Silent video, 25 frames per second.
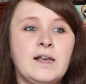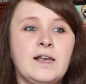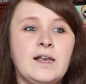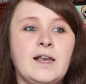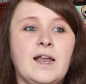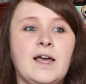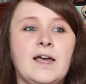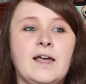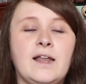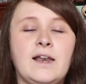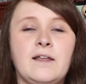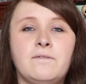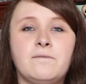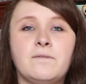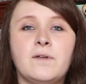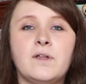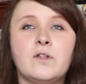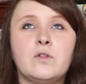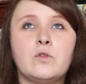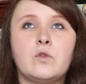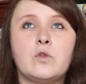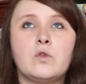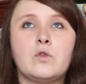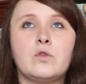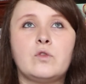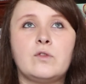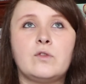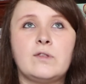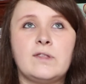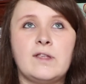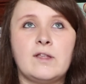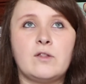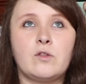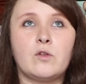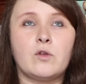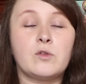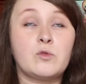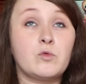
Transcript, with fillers: la fin de cette